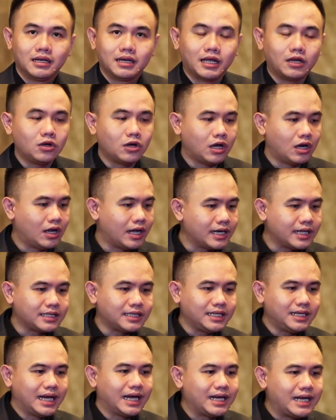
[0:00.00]
Lalu kalau Anda
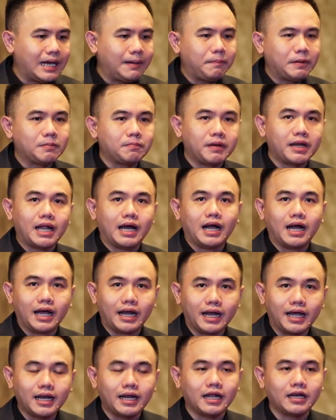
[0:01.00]
tidak dapat
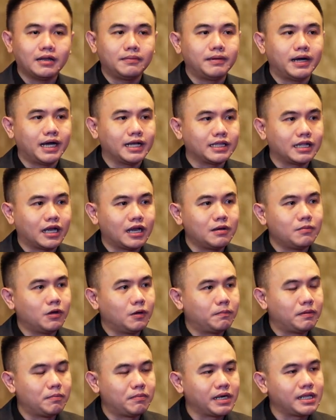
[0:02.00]
penanganan, Anda mengatakan
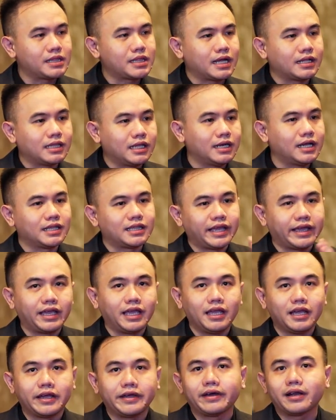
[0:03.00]
bahwa pemerintah tidak
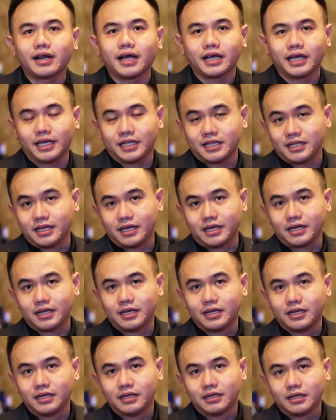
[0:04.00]
taking care rakyatnya.
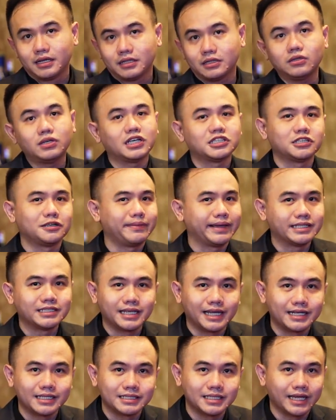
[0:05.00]
Itu doesn't make
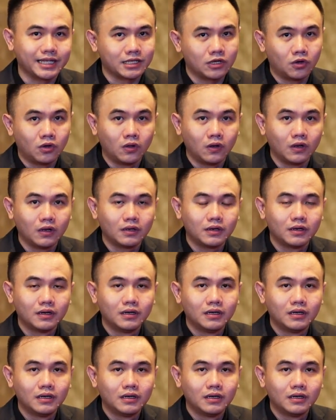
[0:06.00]
sense at all.